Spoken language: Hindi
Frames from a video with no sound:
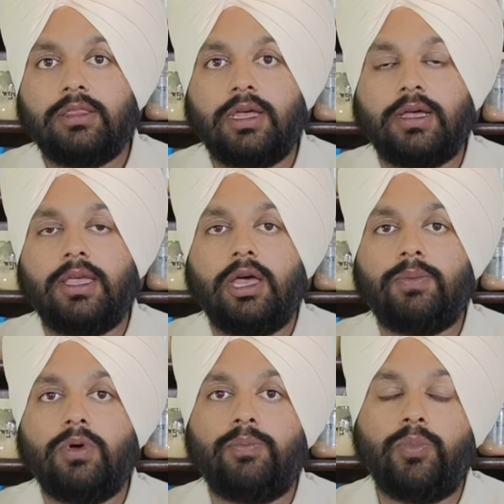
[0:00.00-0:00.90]
ताकि
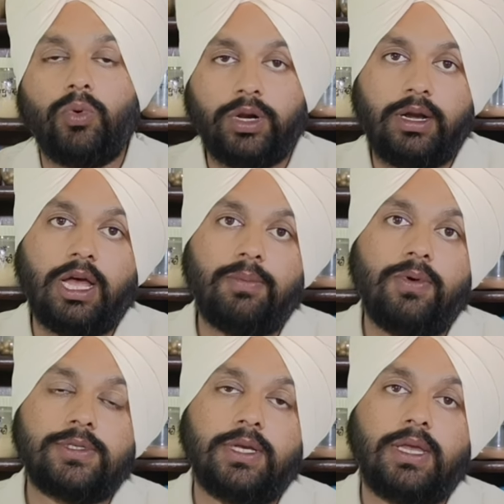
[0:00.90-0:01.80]
आपको पूर्ण लाभ
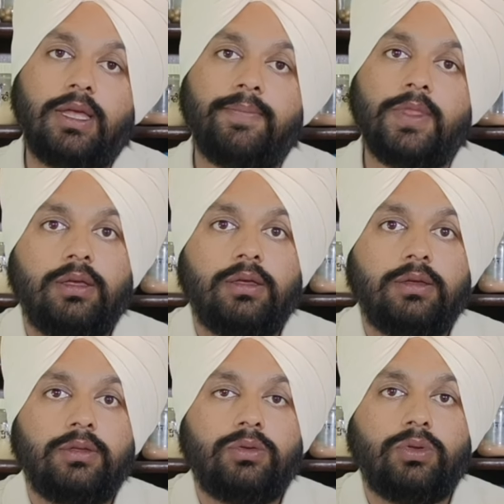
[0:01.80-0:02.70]
हो सके
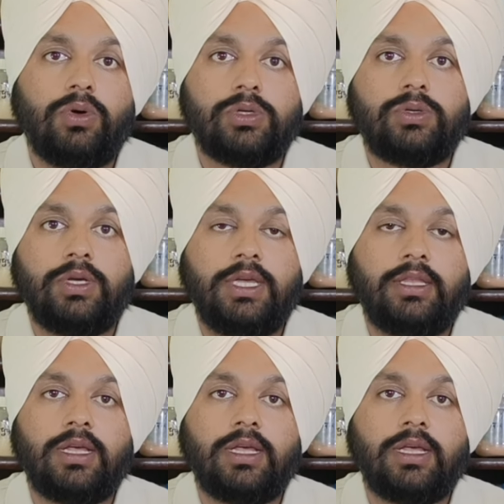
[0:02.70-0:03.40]
तो दोस्तों ये